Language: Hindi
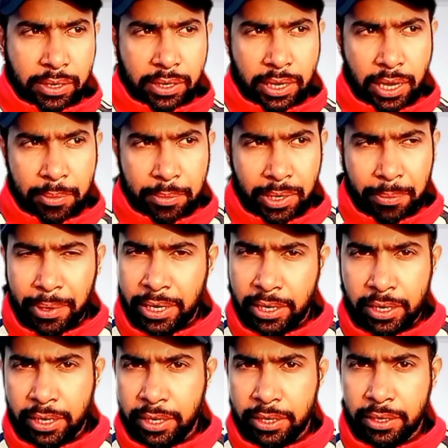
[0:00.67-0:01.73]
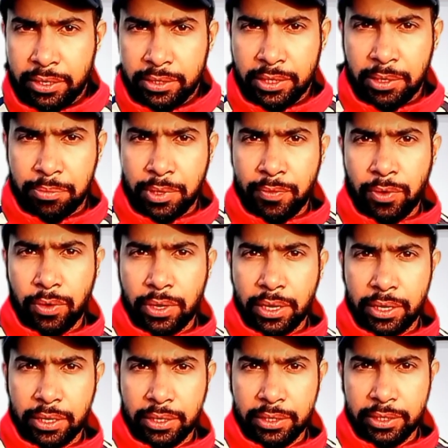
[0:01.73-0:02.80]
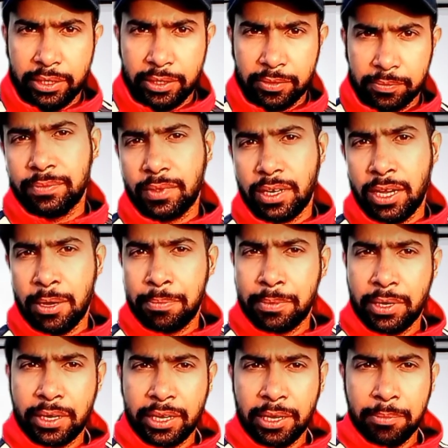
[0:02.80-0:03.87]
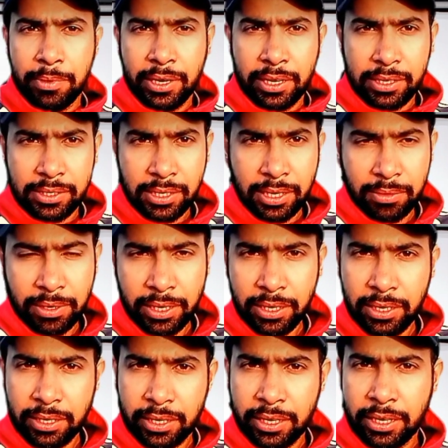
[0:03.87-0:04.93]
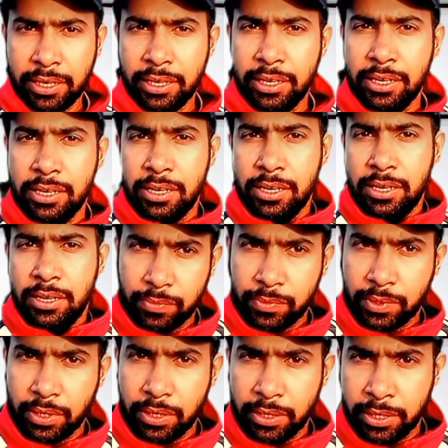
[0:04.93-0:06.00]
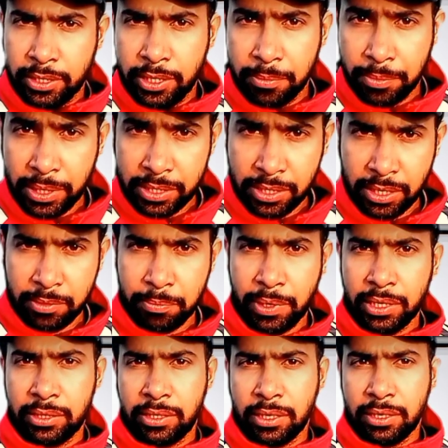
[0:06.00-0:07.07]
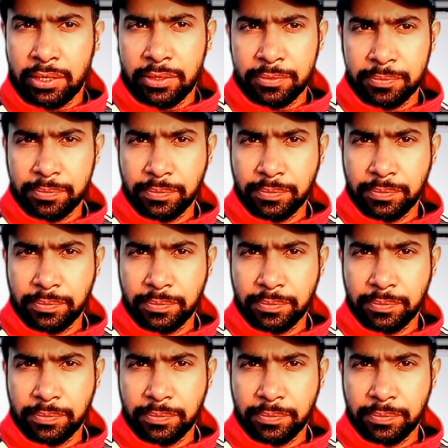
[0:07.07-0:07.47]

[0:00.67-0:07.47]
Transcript: कैमरा मैटर नहीं करता आपके ब्लॉगिंग के लिए आपका कैमरे के सामने आके रिदम के साथ बात करना